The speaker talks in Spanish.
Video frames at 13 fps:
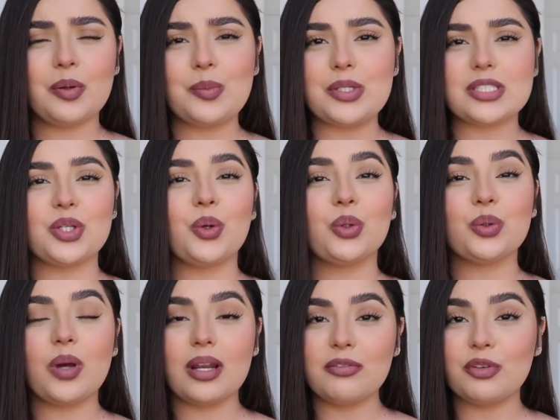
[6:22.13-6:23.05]
como les digo,
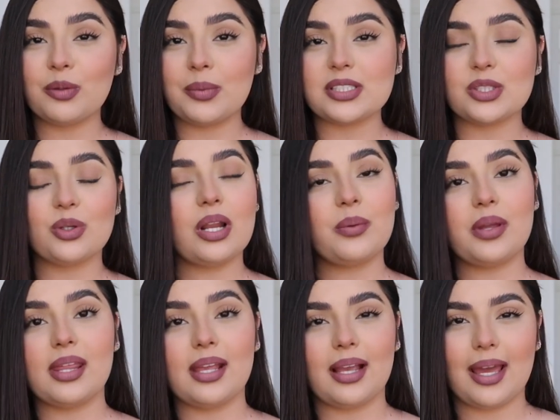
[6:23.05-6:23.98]
toda la información la voy
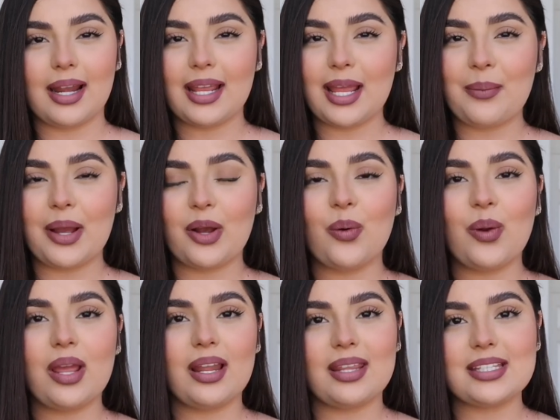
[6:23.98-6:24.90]
a dejar ahí abajo
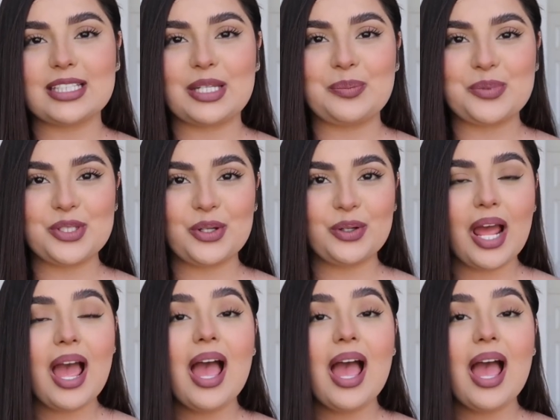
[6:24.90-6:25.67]
en la descripción.